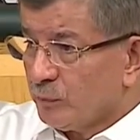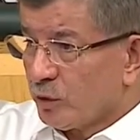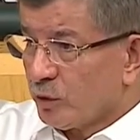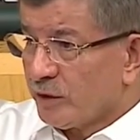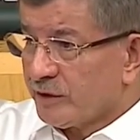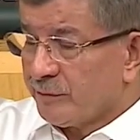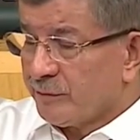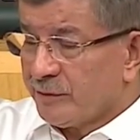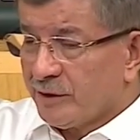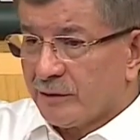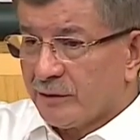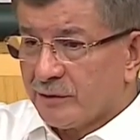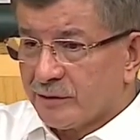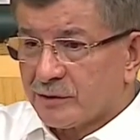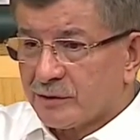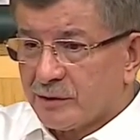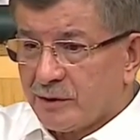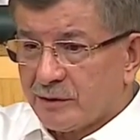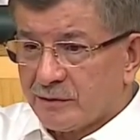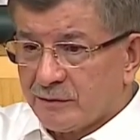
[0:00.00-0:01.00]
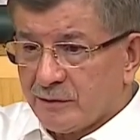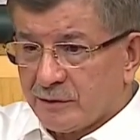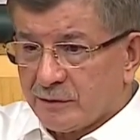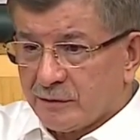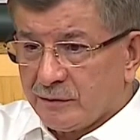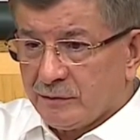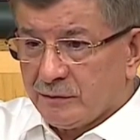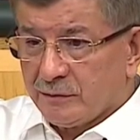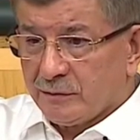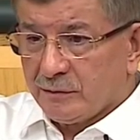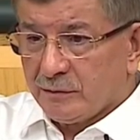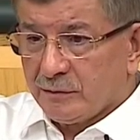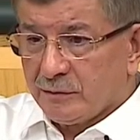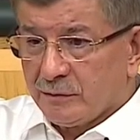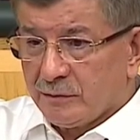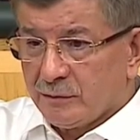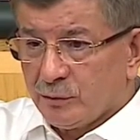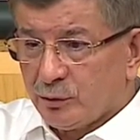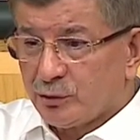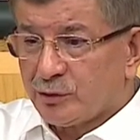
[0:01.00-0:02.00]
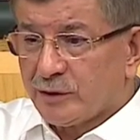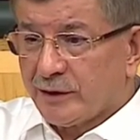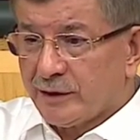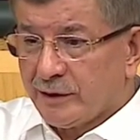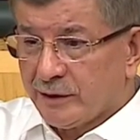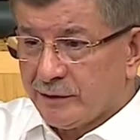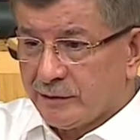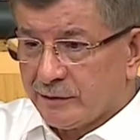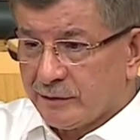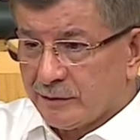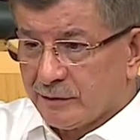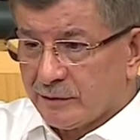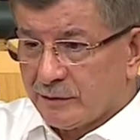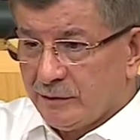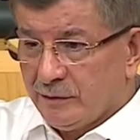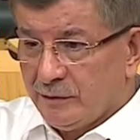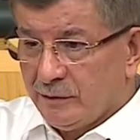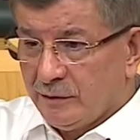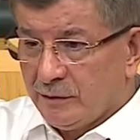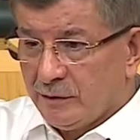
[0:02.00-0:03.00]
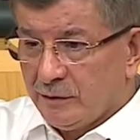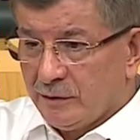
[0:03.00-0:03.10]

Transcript: Burada bir yanlışlar var. Üzerine gittik.